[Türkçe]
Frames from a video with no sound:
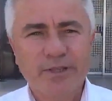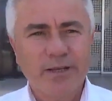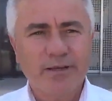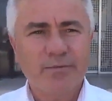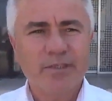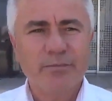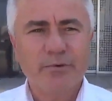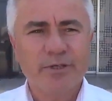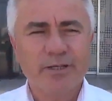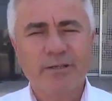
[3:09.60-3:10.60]
Özellikle bizim
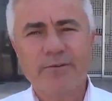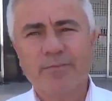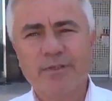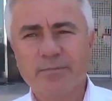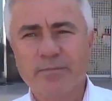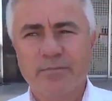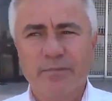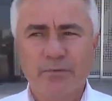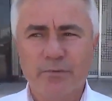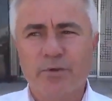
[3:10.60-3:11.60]
ölçekte ve bizim
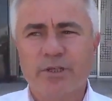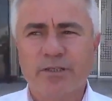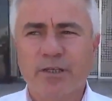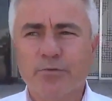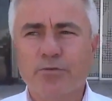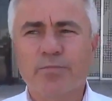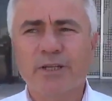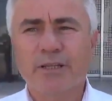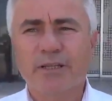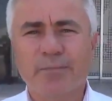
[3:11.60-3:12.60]
ölçekten
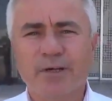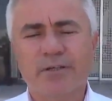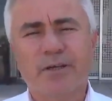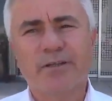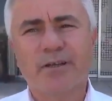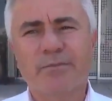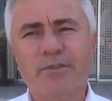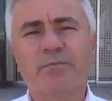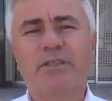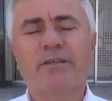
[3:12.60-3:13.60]
küçük belediye
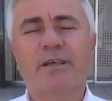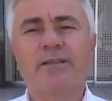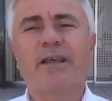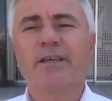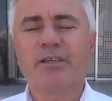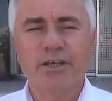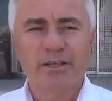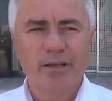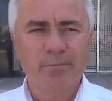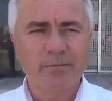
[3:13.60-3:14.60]
başkanlarımızın bisikletle
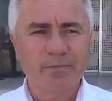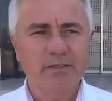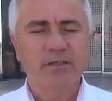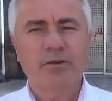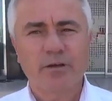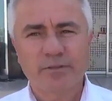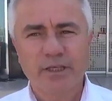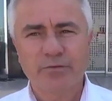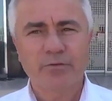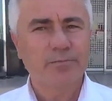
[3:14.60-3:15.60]
işe gelip gitmesini
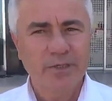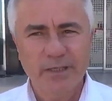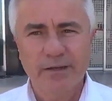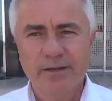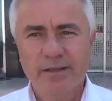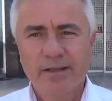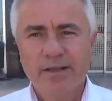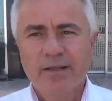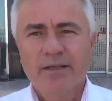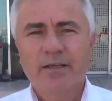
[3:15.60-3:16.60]
tavsiye ediyorum. Neden?
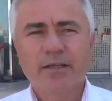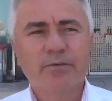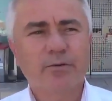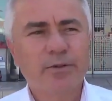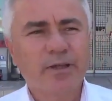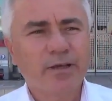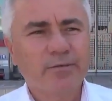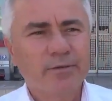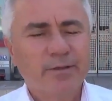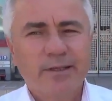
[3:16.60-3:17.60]
Ee,
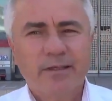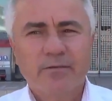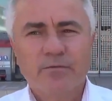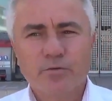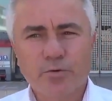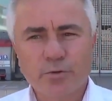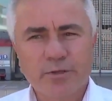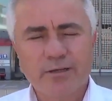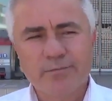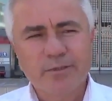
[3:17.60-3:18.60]
yolda
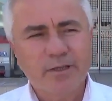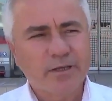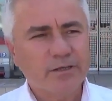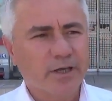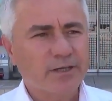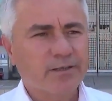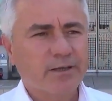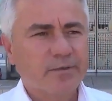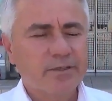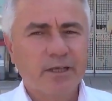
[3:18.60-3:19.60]
çocuklarımızla,
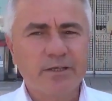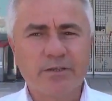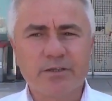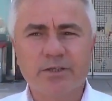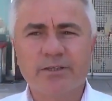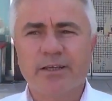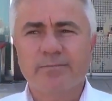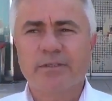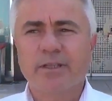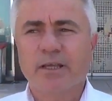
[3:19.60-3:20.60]
gençlerimizle,
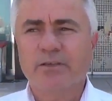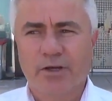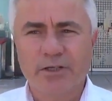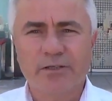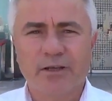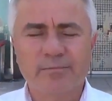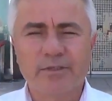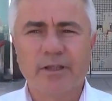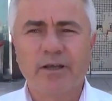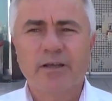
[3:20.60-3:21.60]
yetişkinlerimizle,
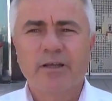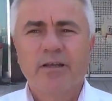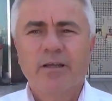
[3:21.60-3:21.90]
yaşlılarımızla